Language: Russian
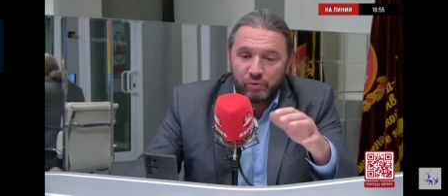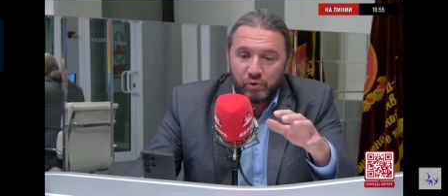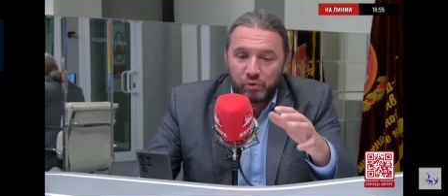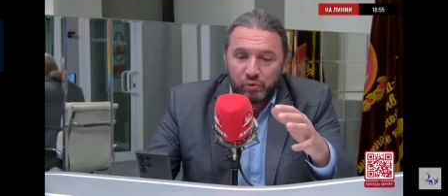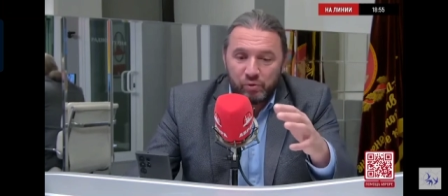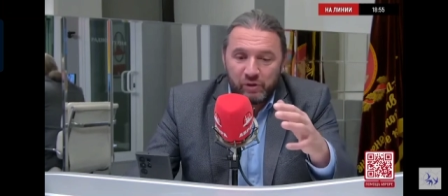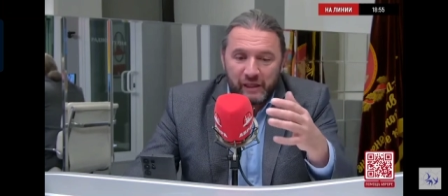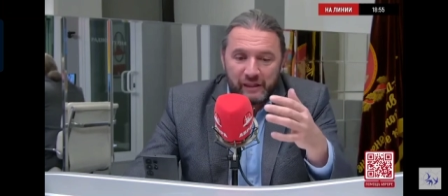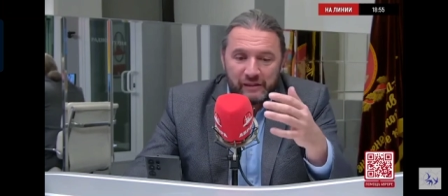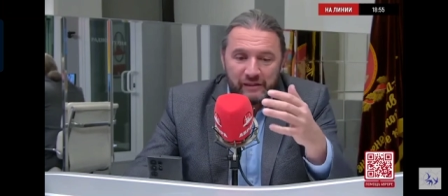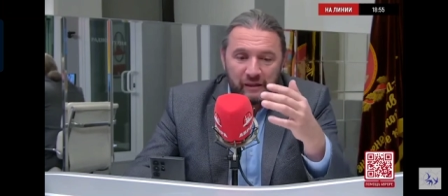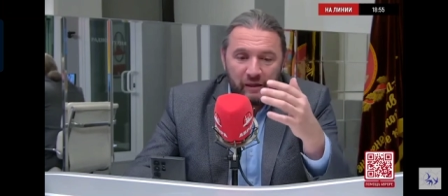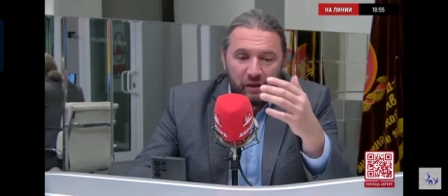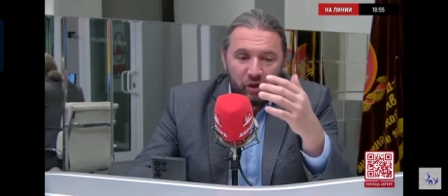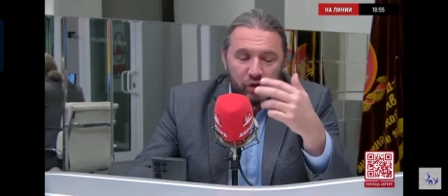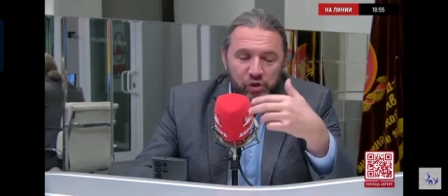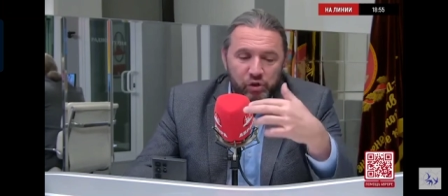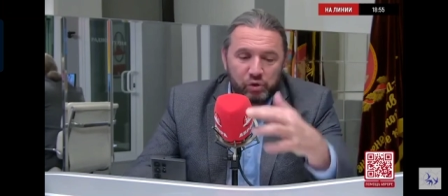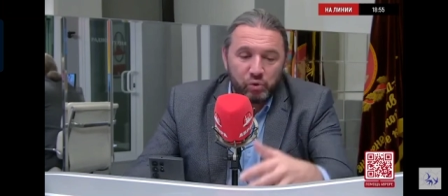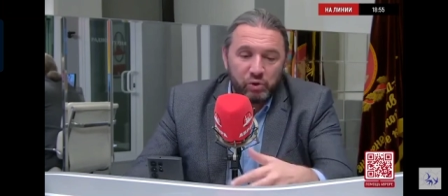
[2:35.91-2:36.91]
вот у нас
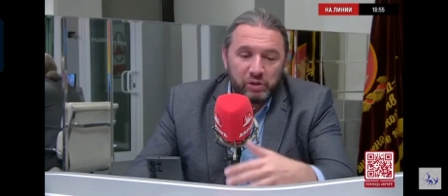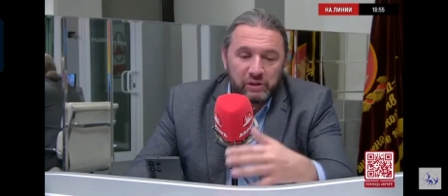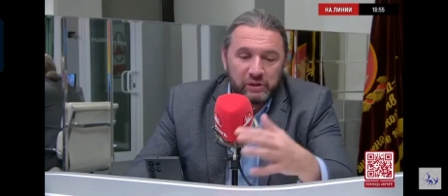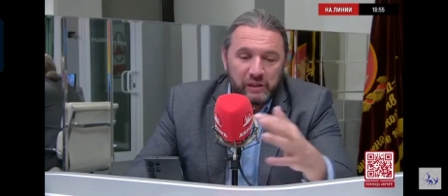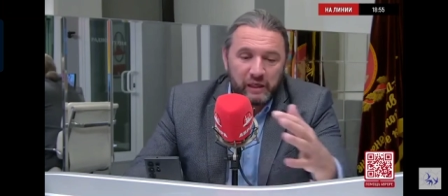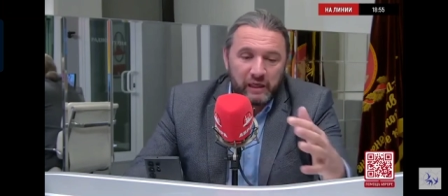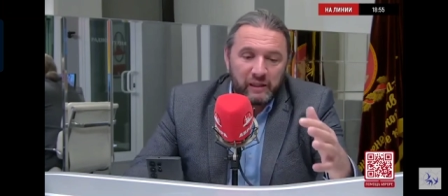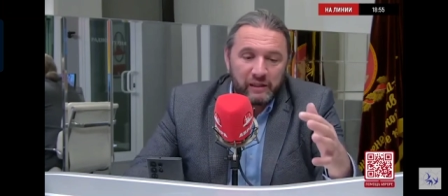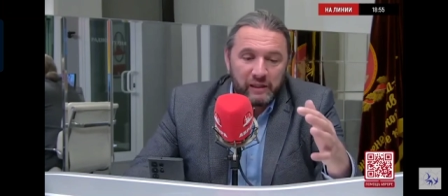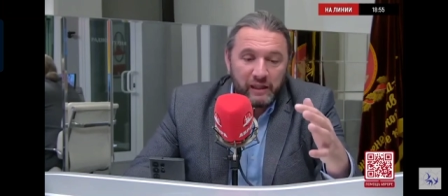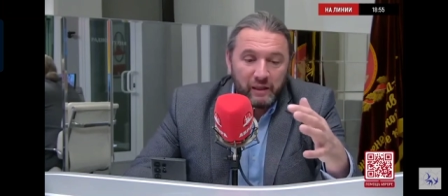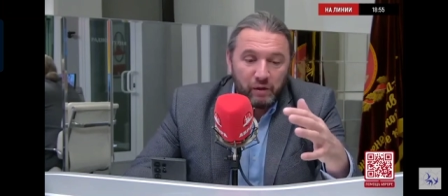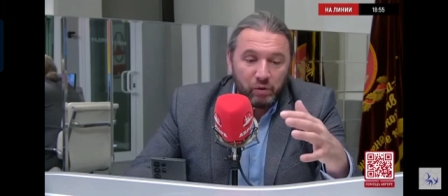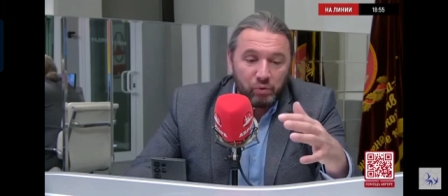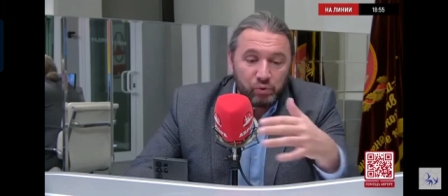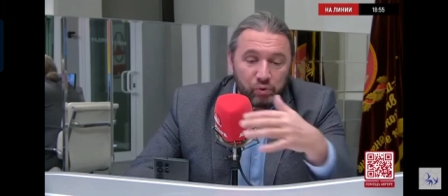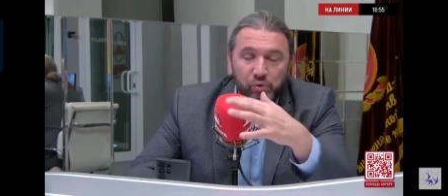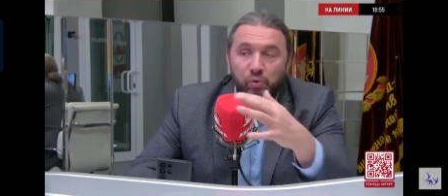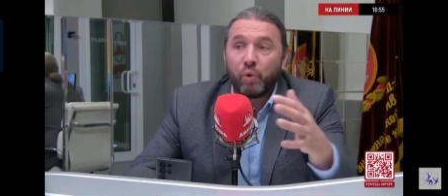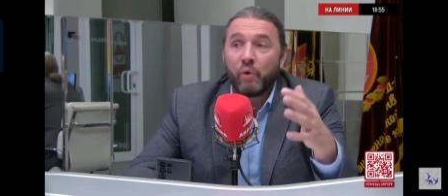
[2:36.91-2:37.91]
с той стороны
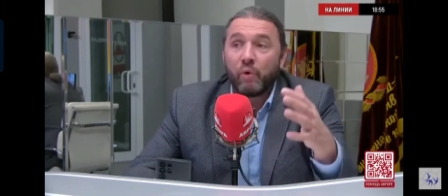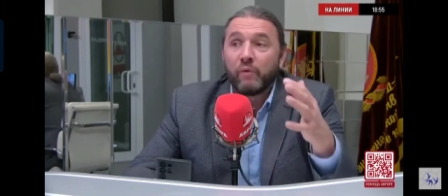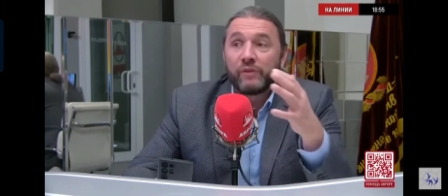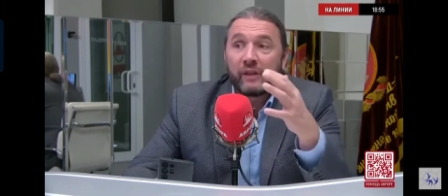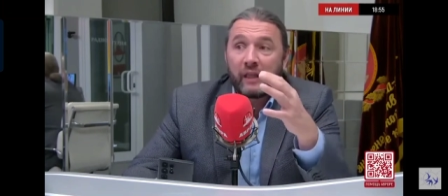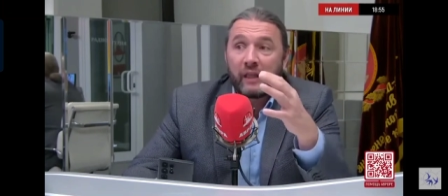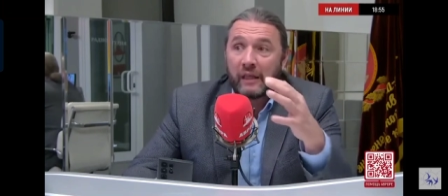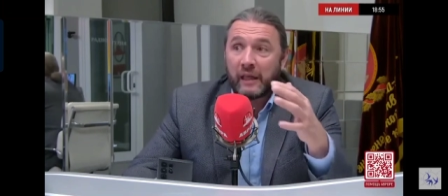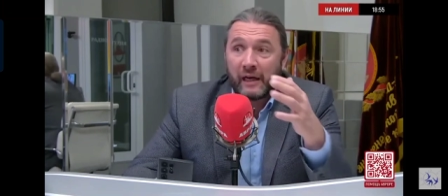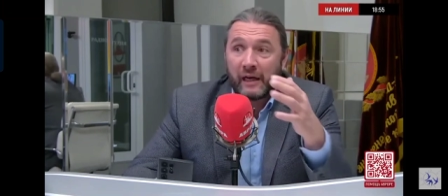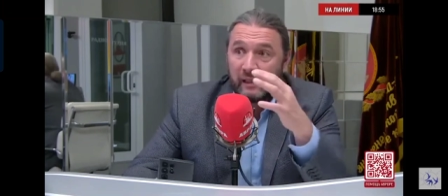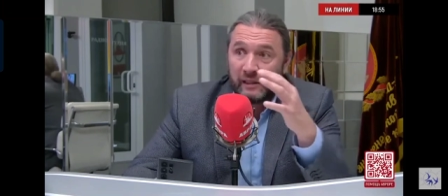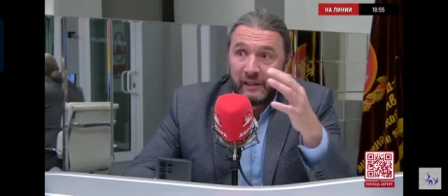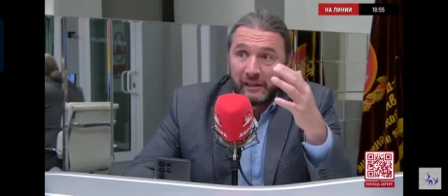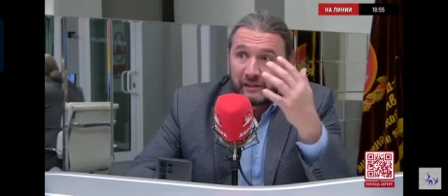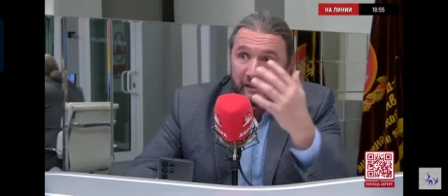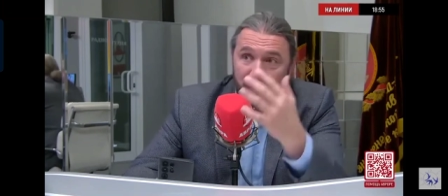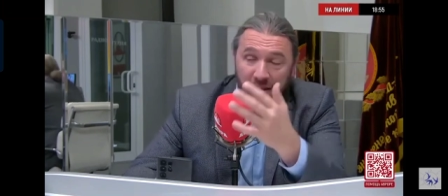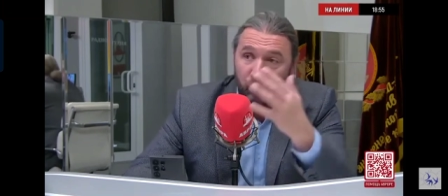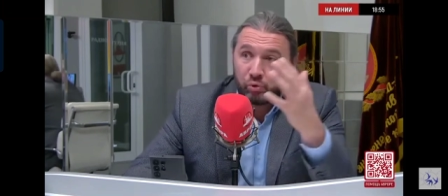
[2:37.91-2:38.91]
условной
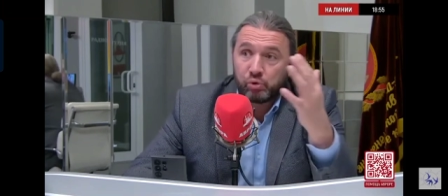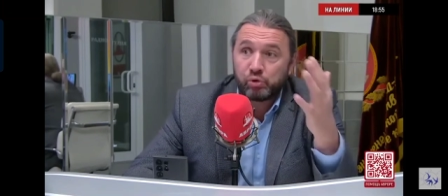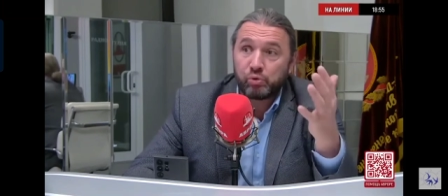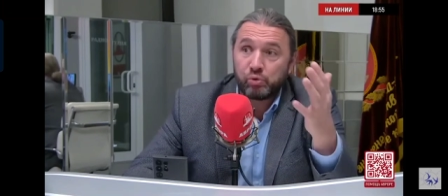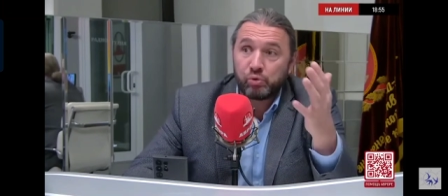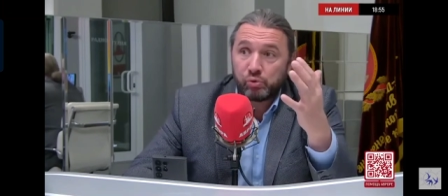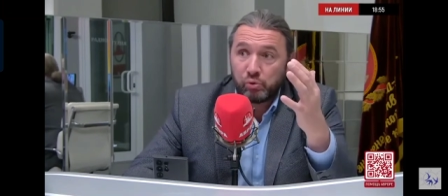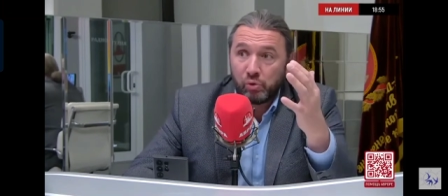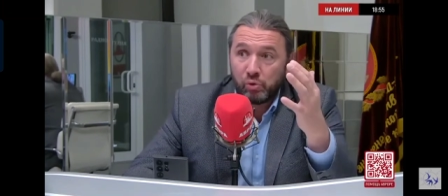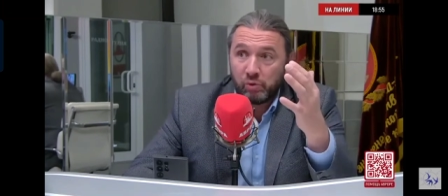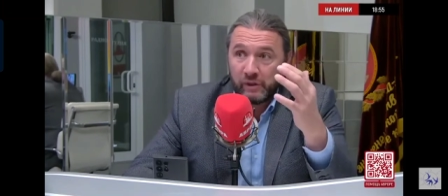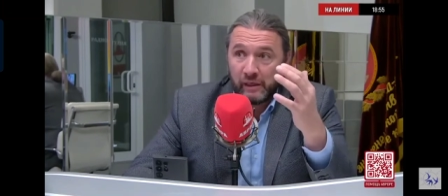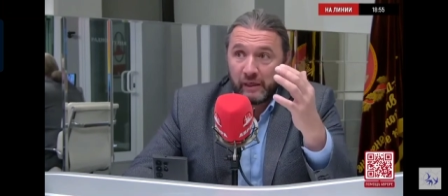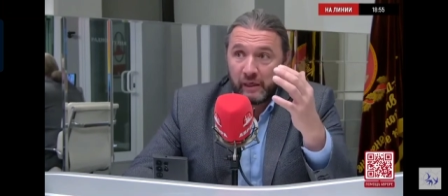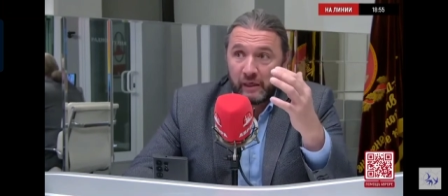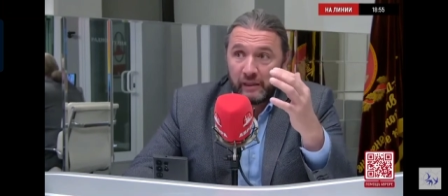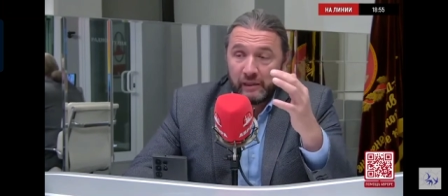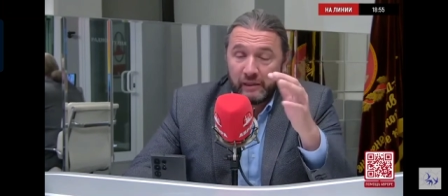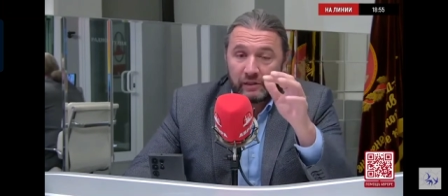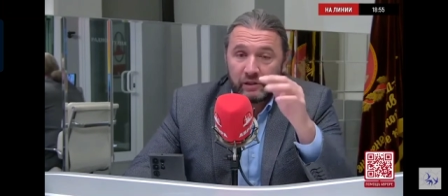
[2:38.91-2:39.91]
границы, это очень условные
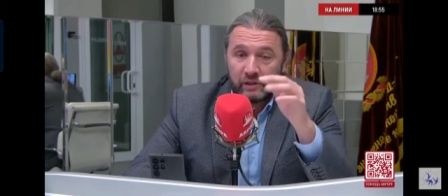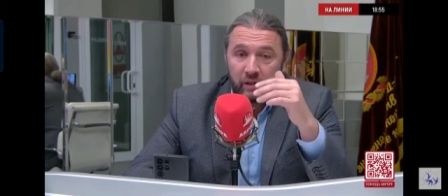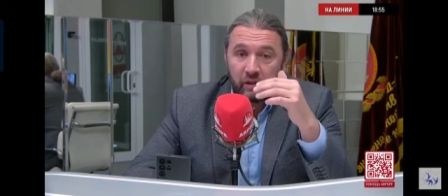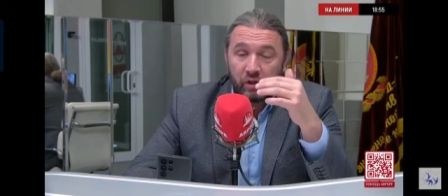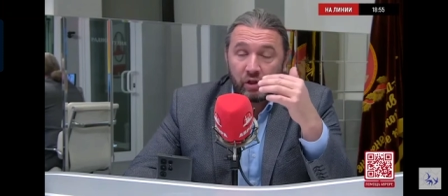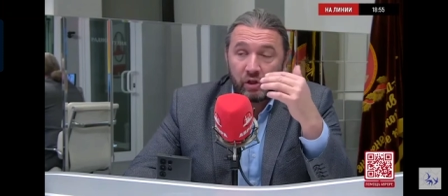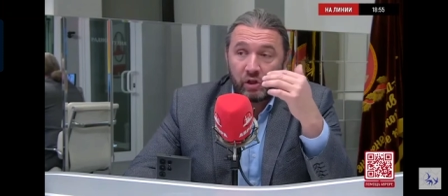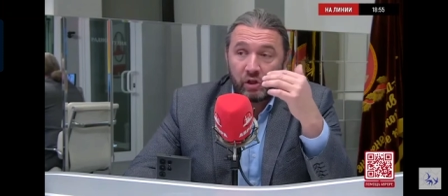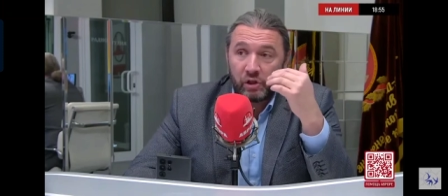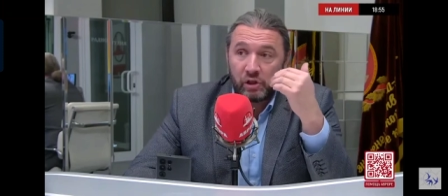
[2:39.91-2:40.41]
границы,